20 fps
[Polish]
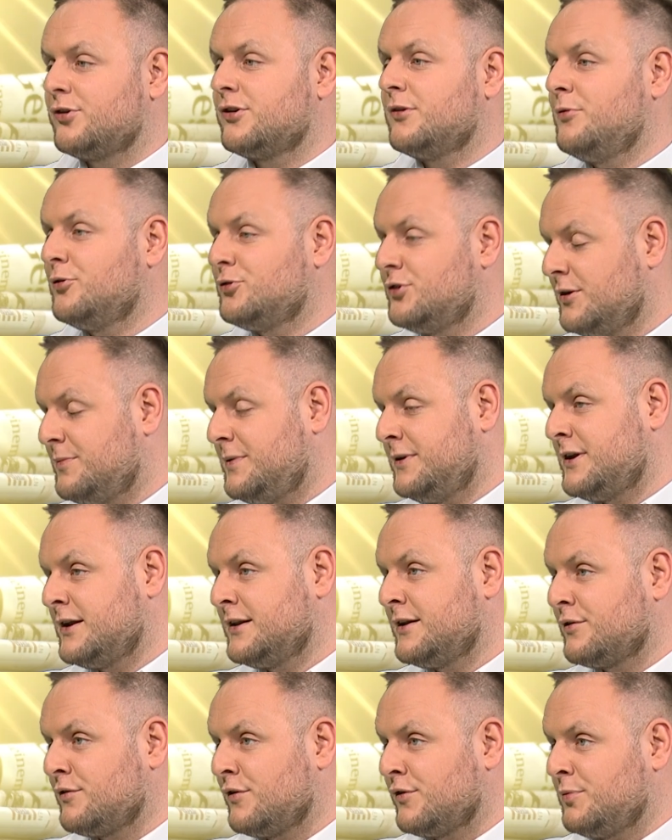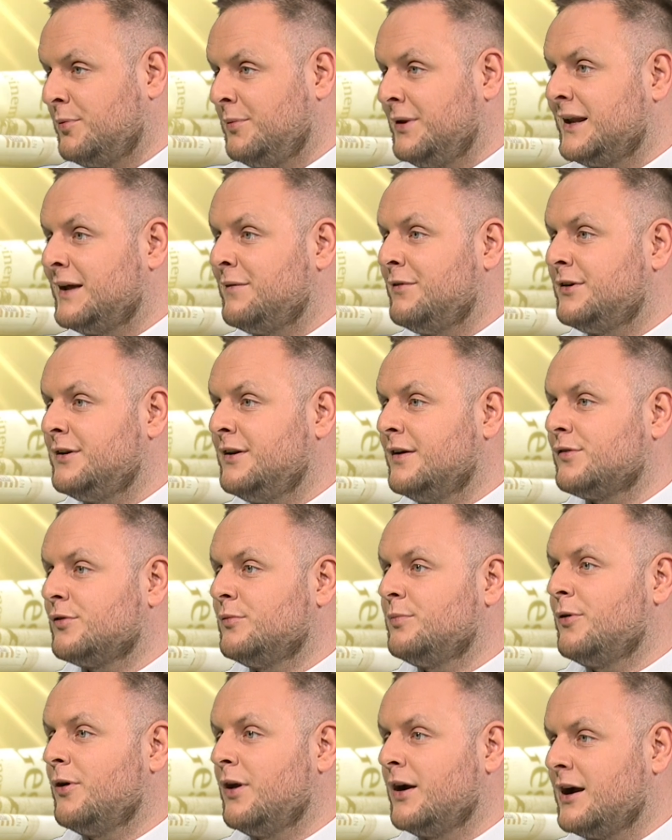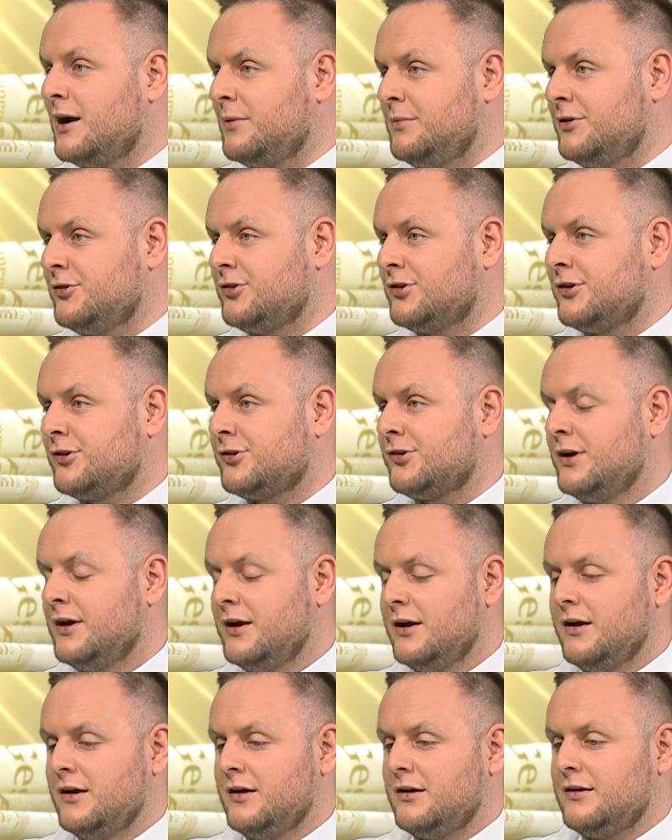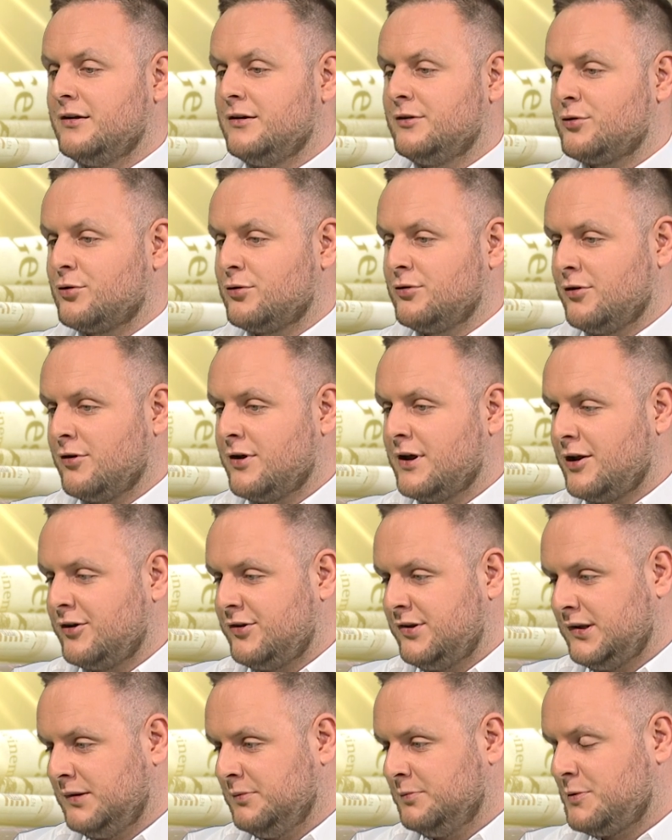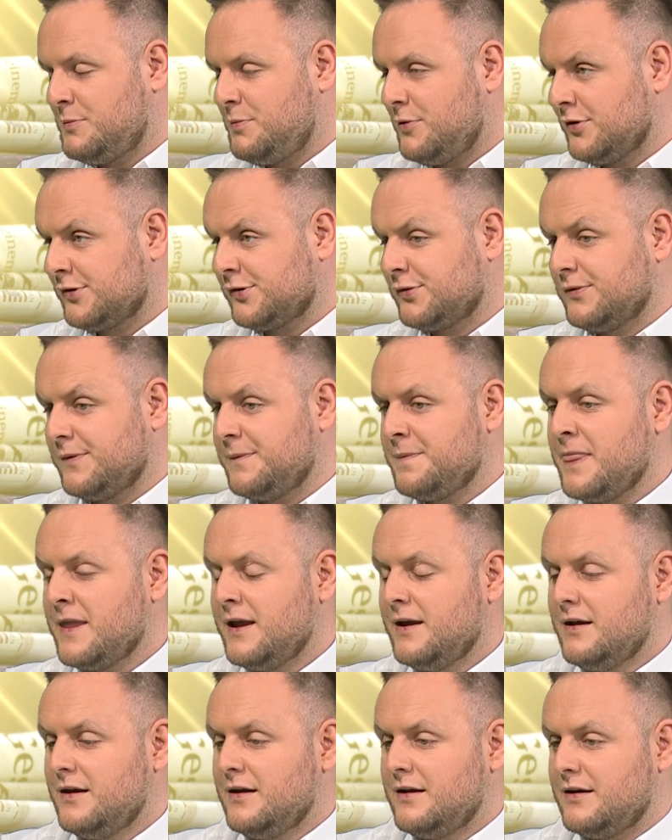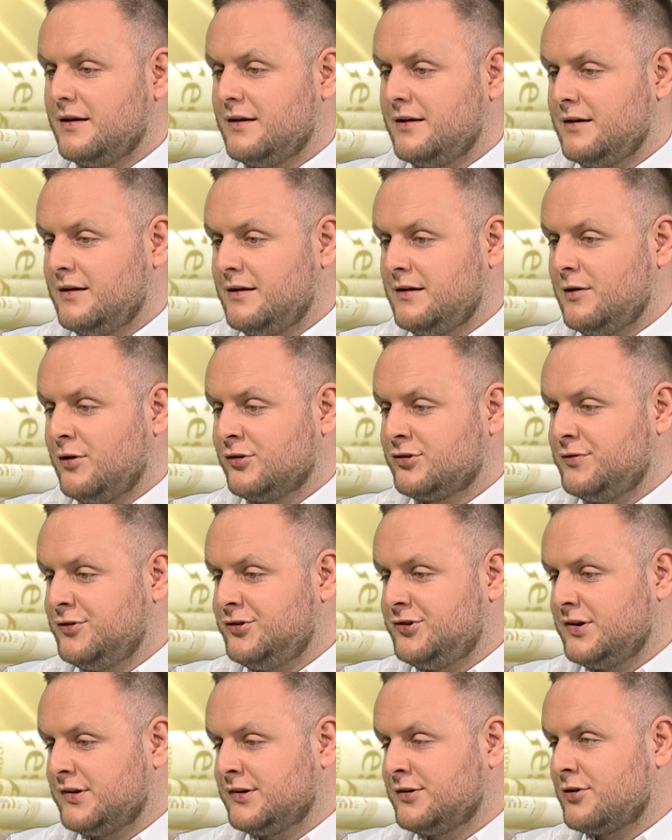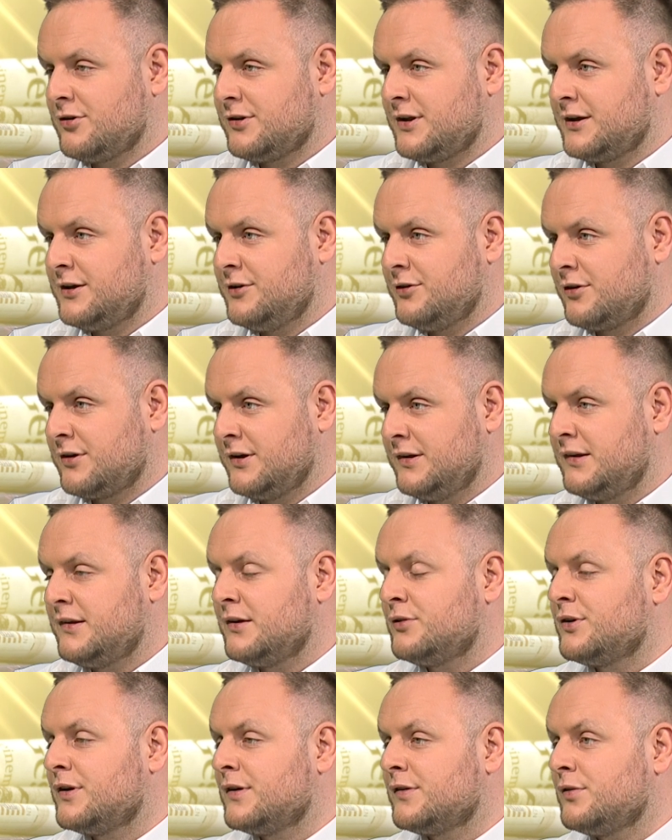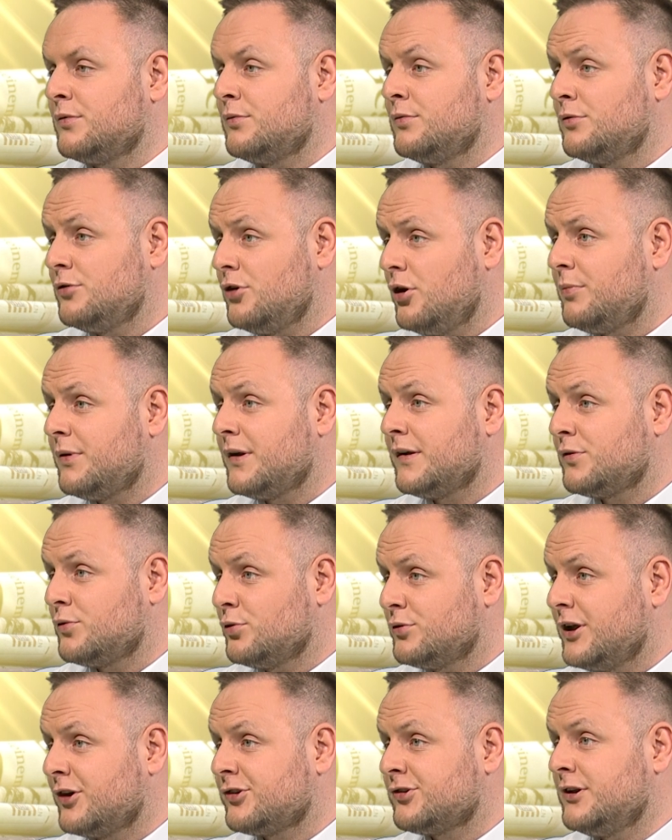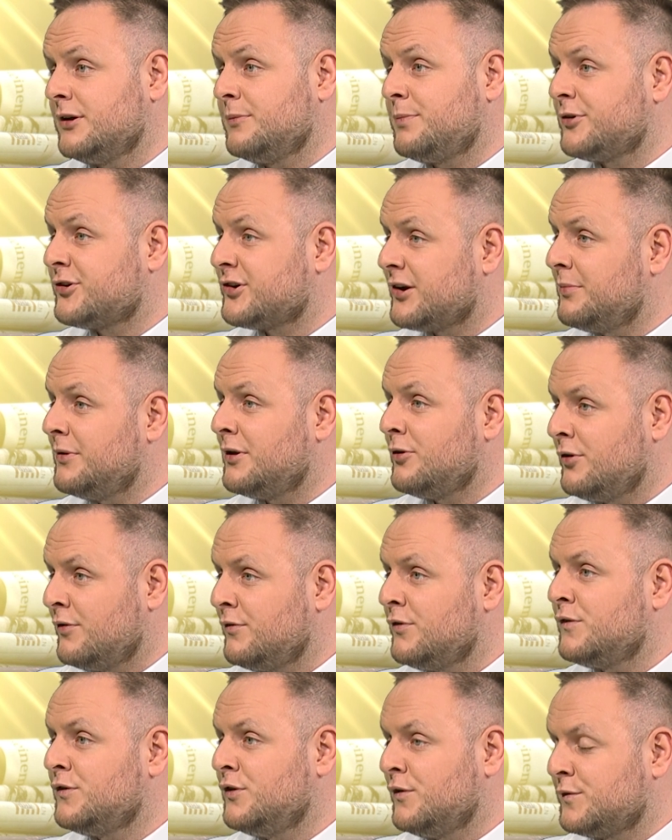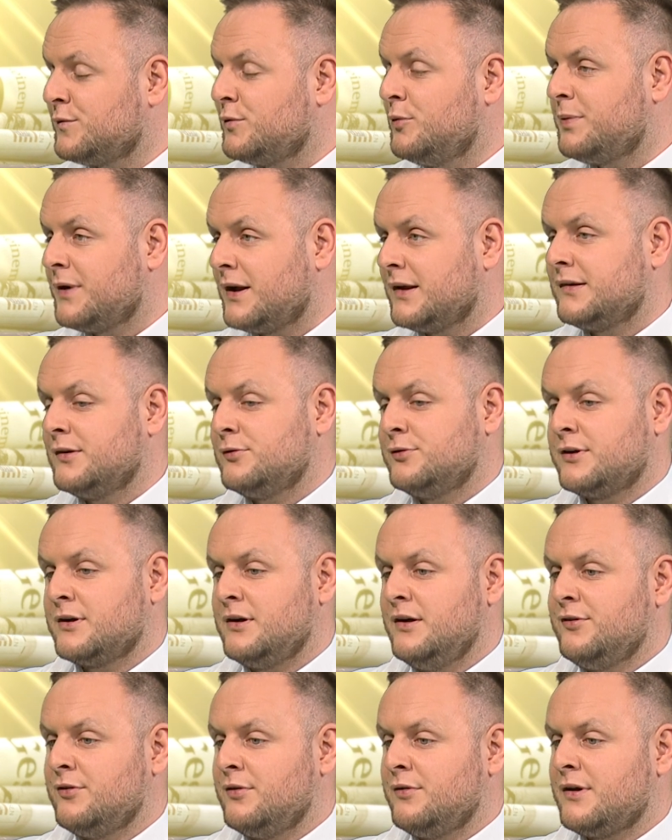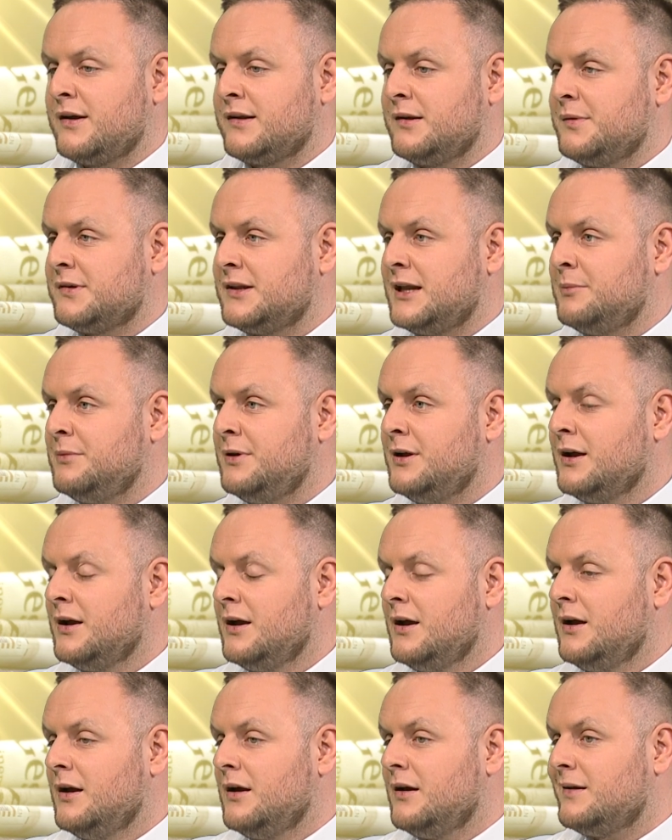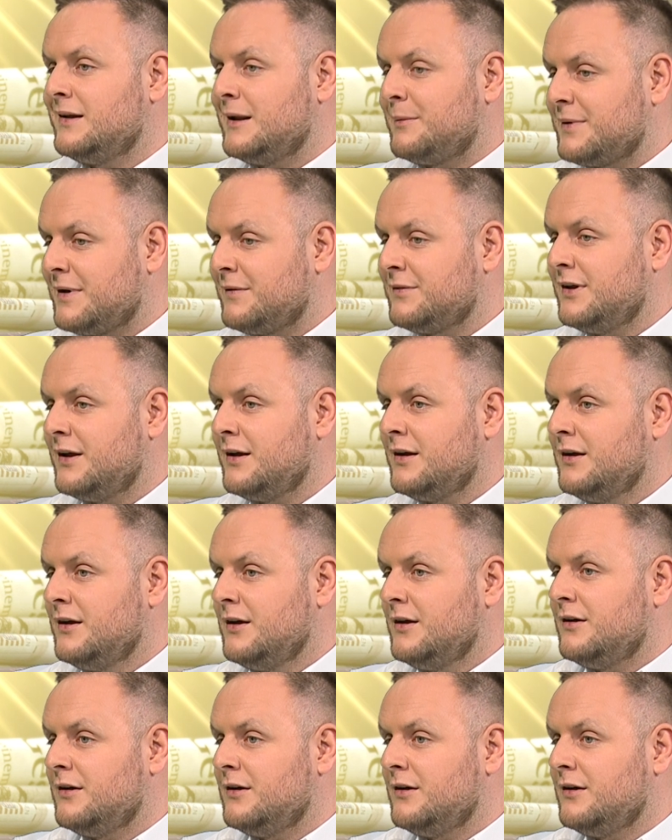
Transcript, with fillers: osoby, które pan redaktor wspomina, nawet nie są Polakami, czy też y, trudno dogadać się z nimi po polsku. E, oczywiście jest gro takich organizacji, które są dobre, skuteczne, potrzebne do, do, do współpracy, które realizują razem z nami naprawdę e,